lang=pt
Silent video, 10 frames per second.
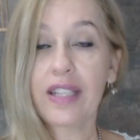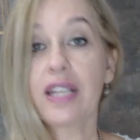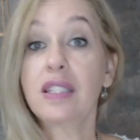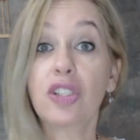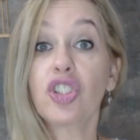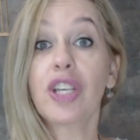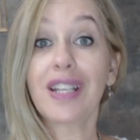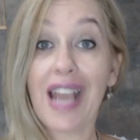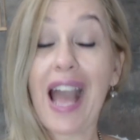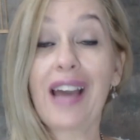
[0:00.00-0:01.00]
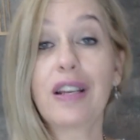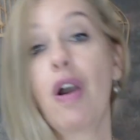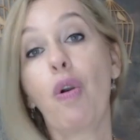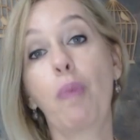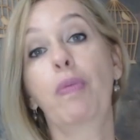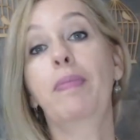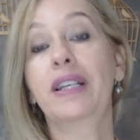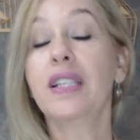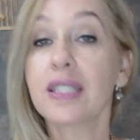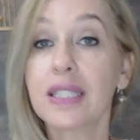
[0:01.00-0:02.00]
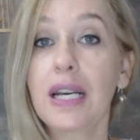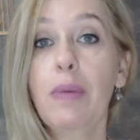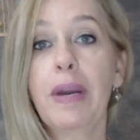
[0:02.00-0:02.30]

tem que se enxergar como uma artesã,